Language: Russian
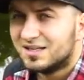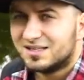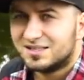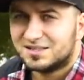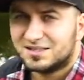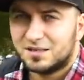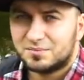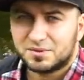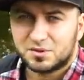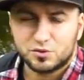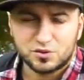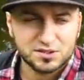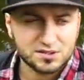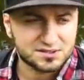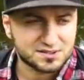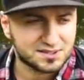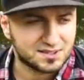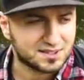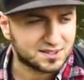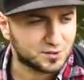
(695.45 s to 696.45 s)
Иногда
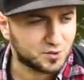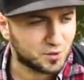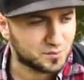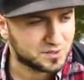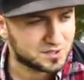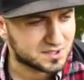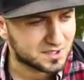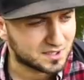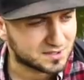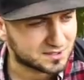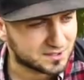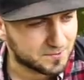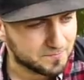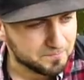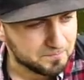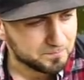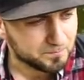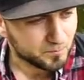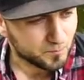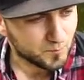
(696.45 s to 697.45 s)
приходится экономить как-то
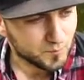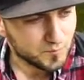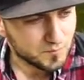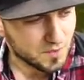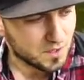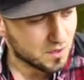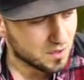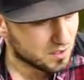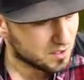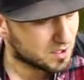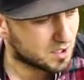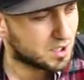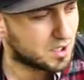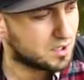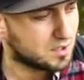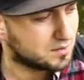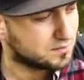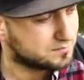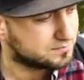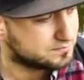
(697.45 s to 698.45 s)

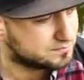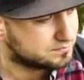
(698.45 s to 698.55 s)
а,